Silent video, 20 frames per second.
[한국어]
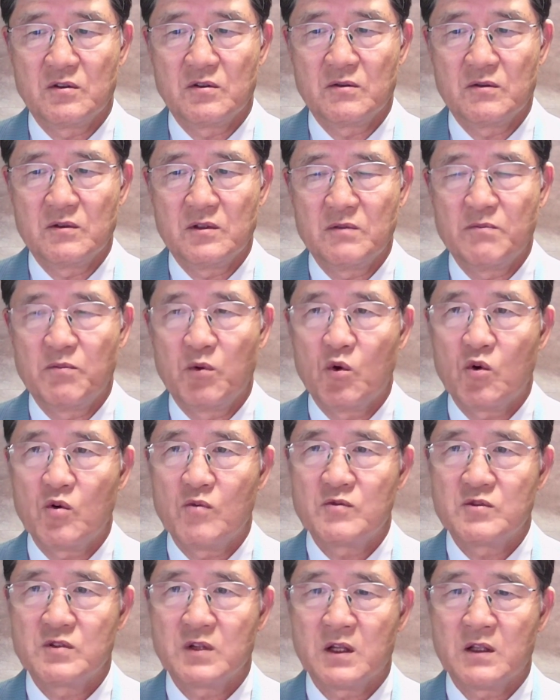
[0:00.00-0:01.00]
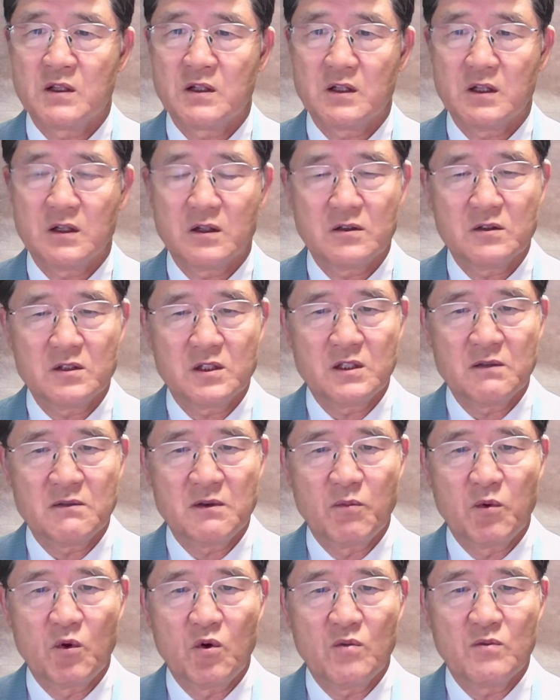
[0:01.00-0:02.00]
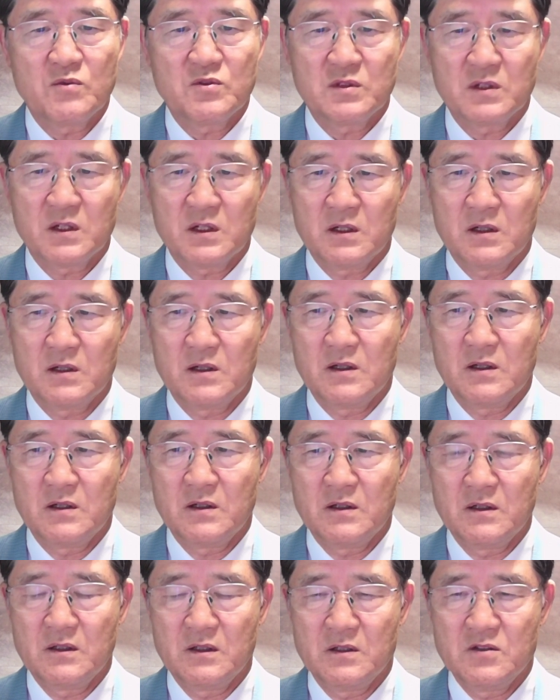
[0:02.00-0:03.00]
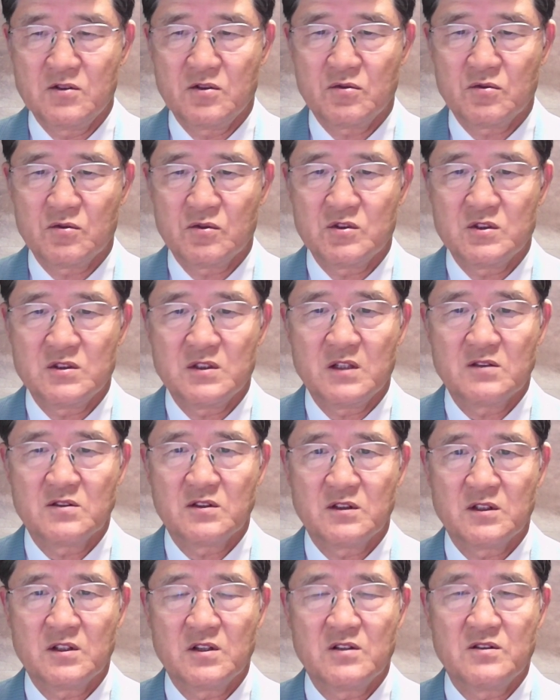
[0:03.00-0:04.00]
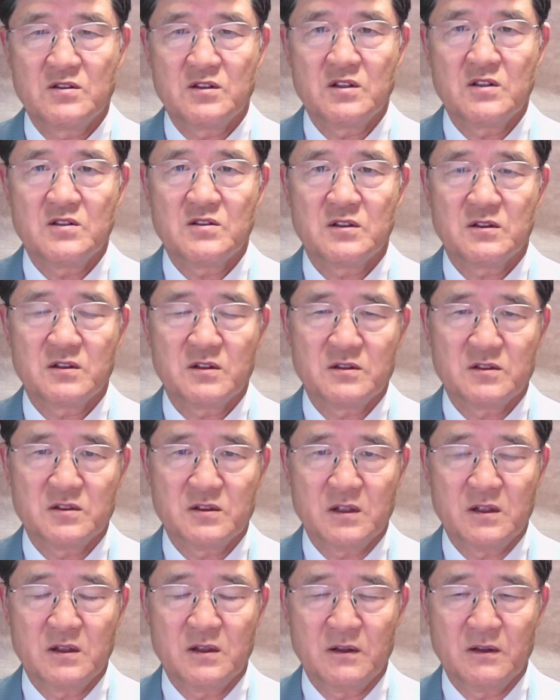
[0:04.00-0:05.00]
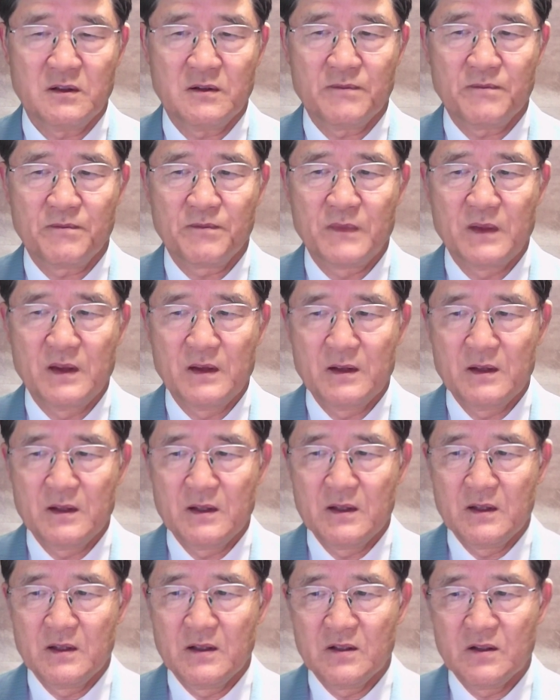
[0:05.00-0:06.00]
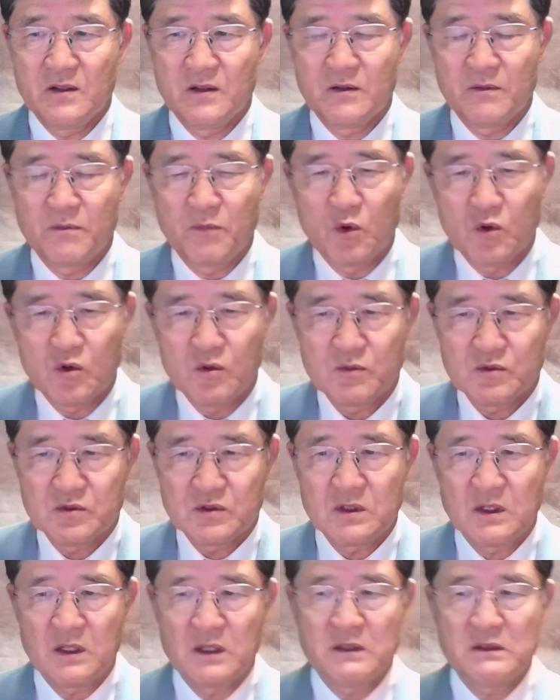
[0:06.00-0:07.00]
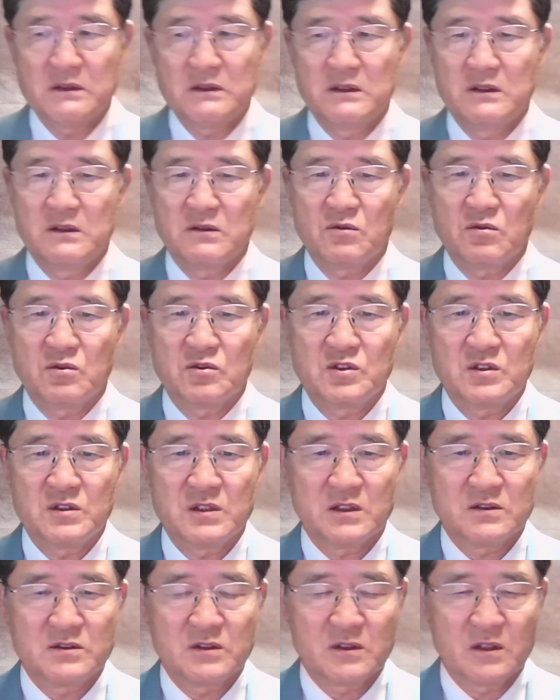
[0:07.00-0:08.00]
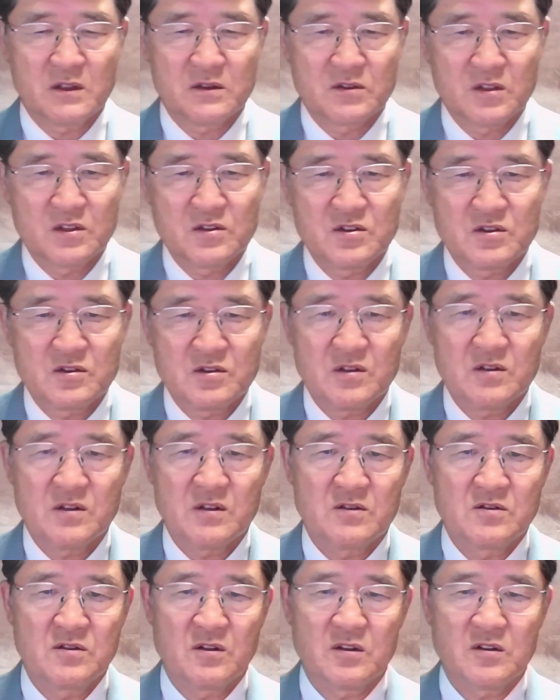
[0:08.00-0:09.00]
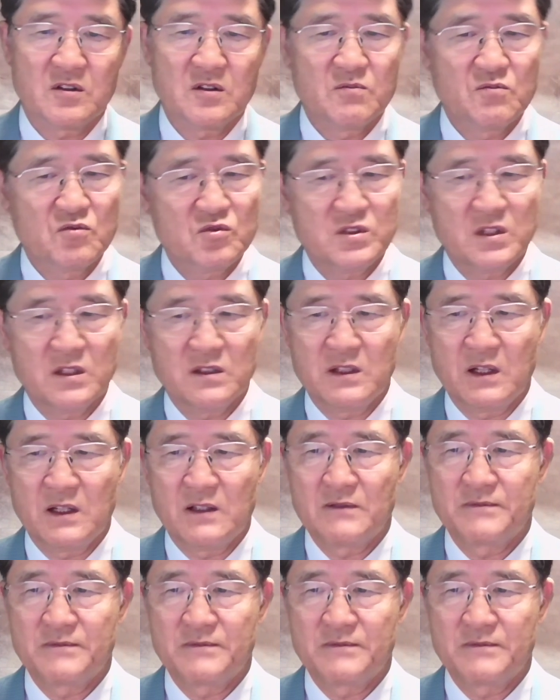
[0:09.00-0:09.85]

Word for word: 이 복음서라든 그때는 이미 복음서가 있었고 신약 성경이 쓰여졌던 시대인데요. 이 복음서나 또 신약 성경 서신서들이죠. 그걸 무시했다.